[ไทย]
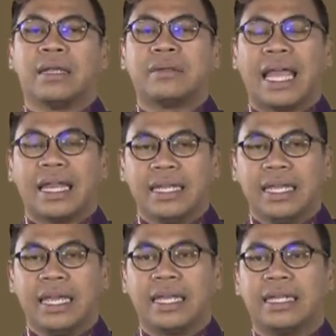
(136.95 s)
ในอ
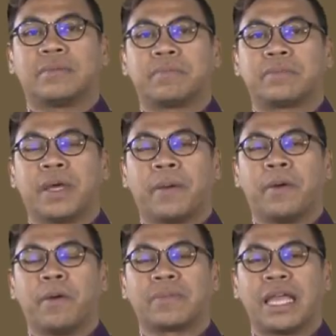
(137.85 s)
ดีตสมัยพระ
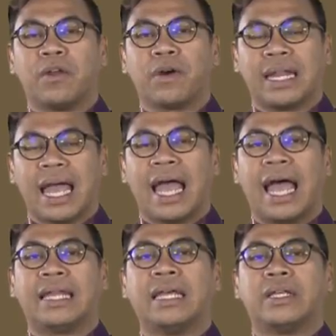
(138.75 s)
บรมไตรโลกนาถ